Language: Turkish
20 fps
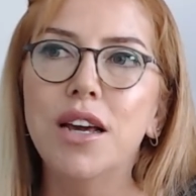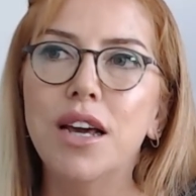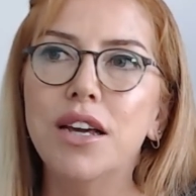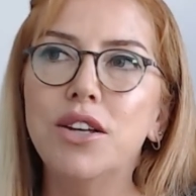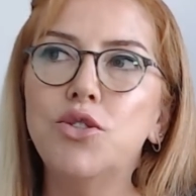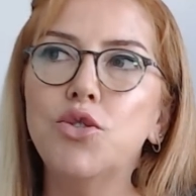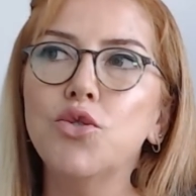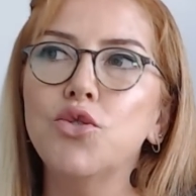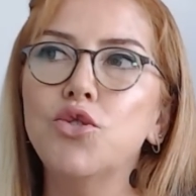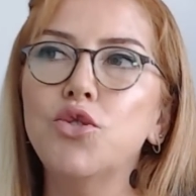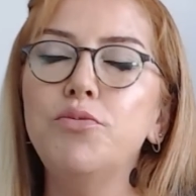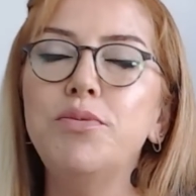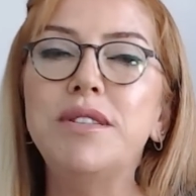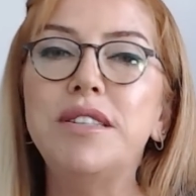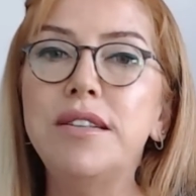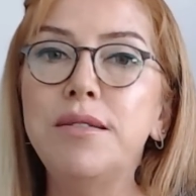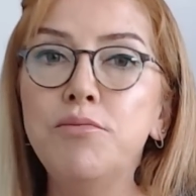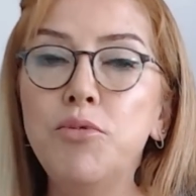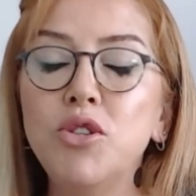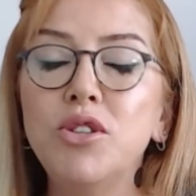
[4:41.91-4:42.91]
E, çünkü
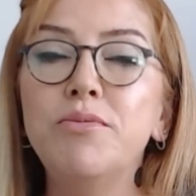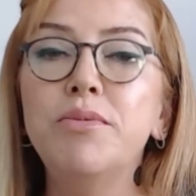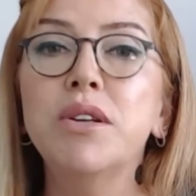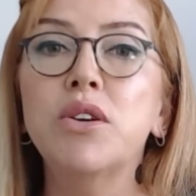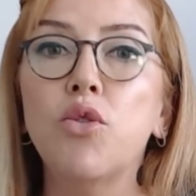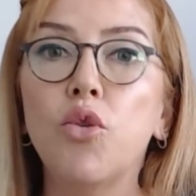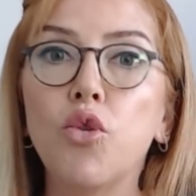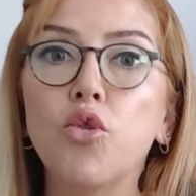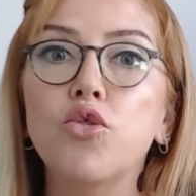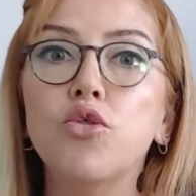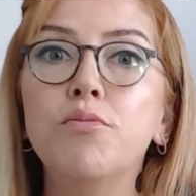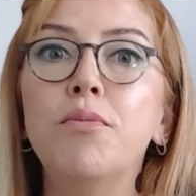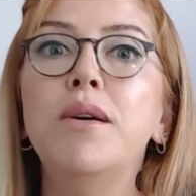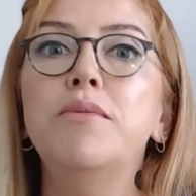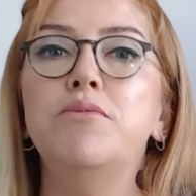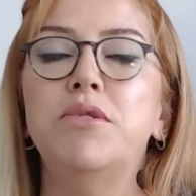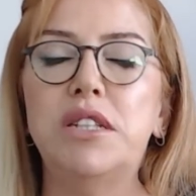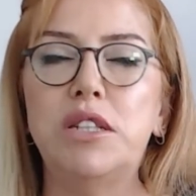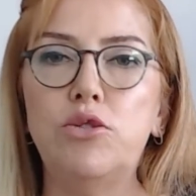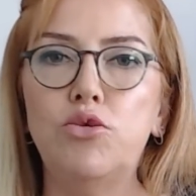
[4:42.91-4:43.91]
Jüpiter'in böyle bir koruma
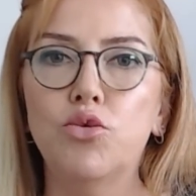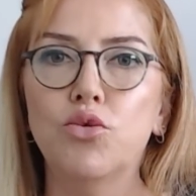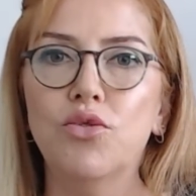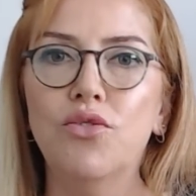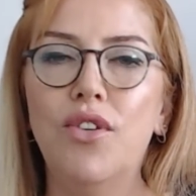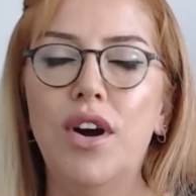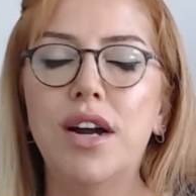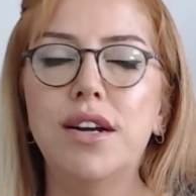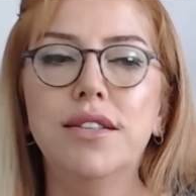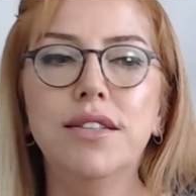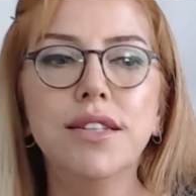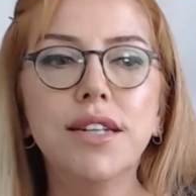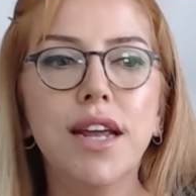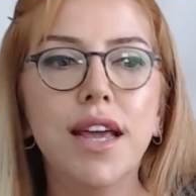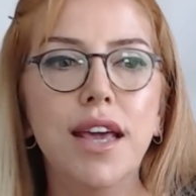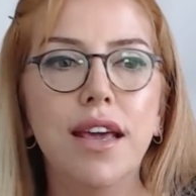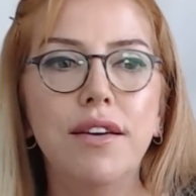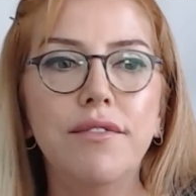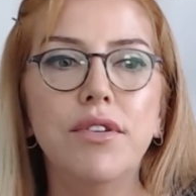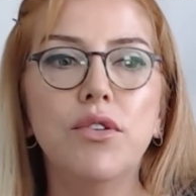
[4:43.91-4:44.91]
misyonu vardır
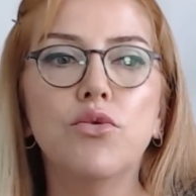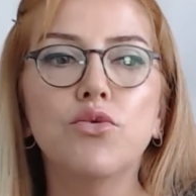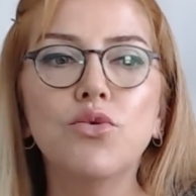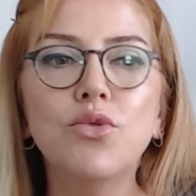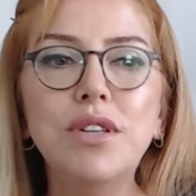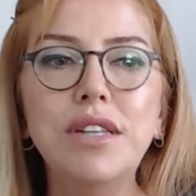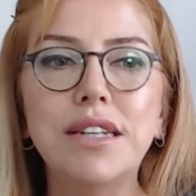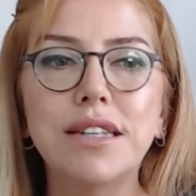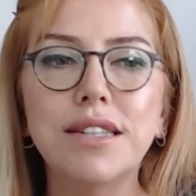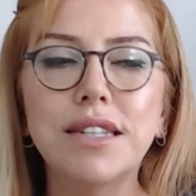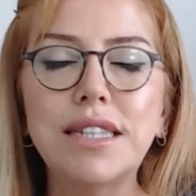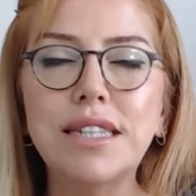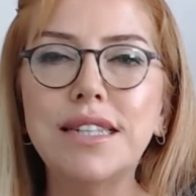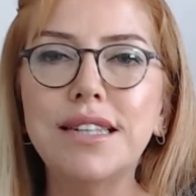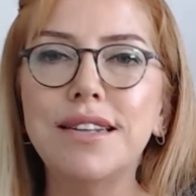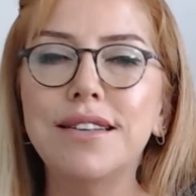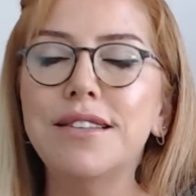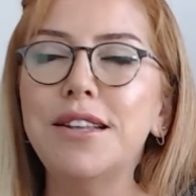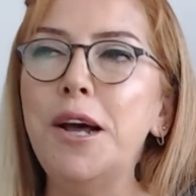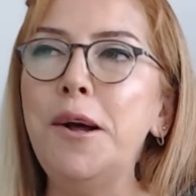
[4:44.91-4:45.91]
ve onun yanı
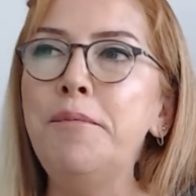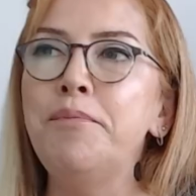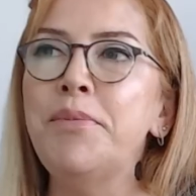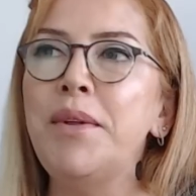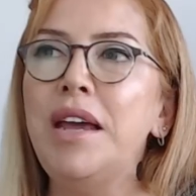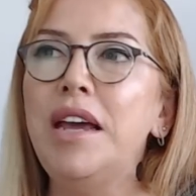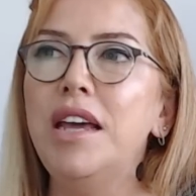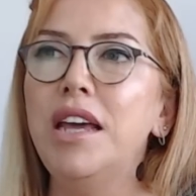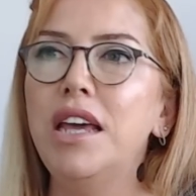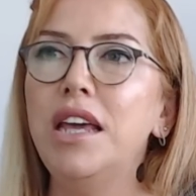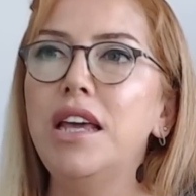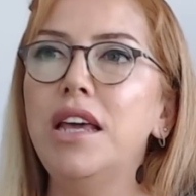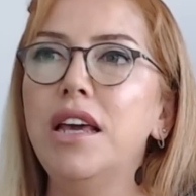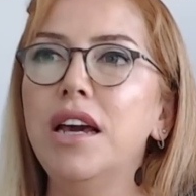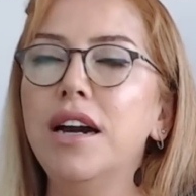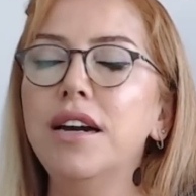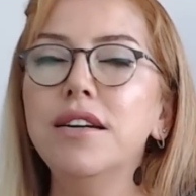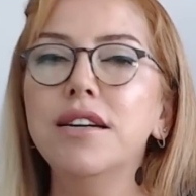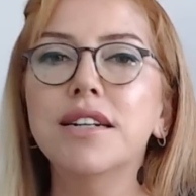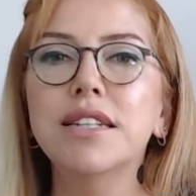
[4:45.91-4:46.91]
sıra da e,
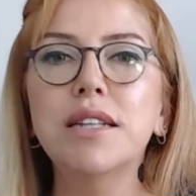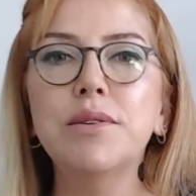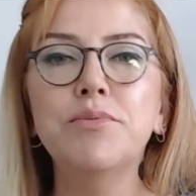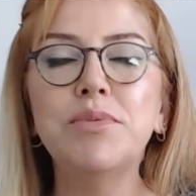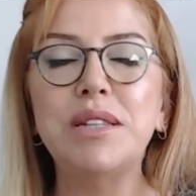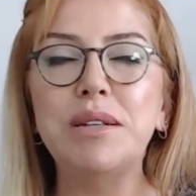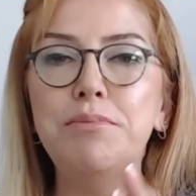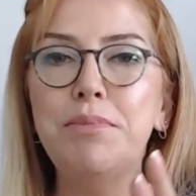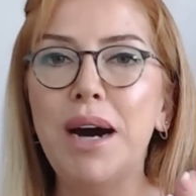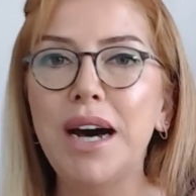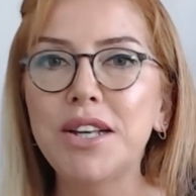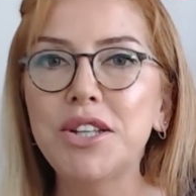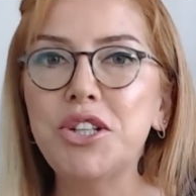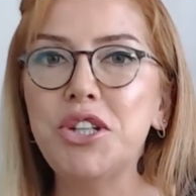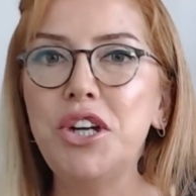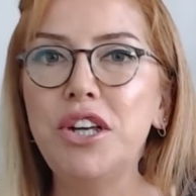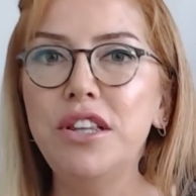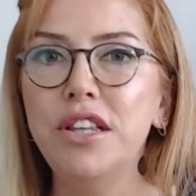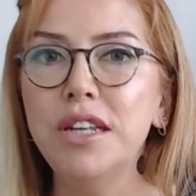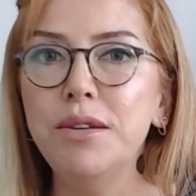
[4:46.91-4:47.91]
hayatımızda bazı
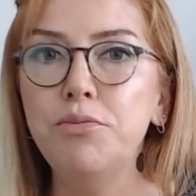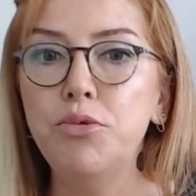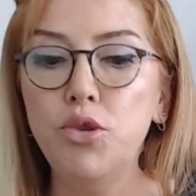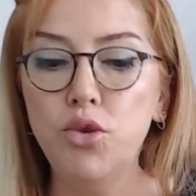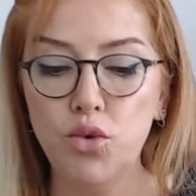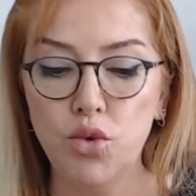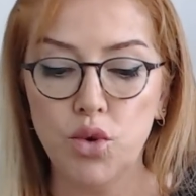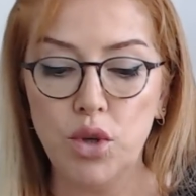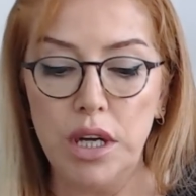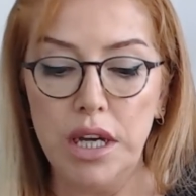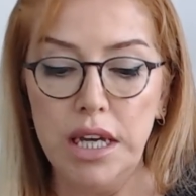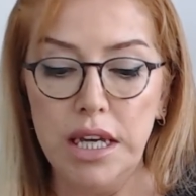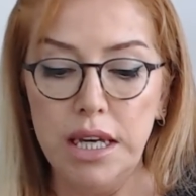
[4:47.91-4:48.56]
şeyleri büyütür.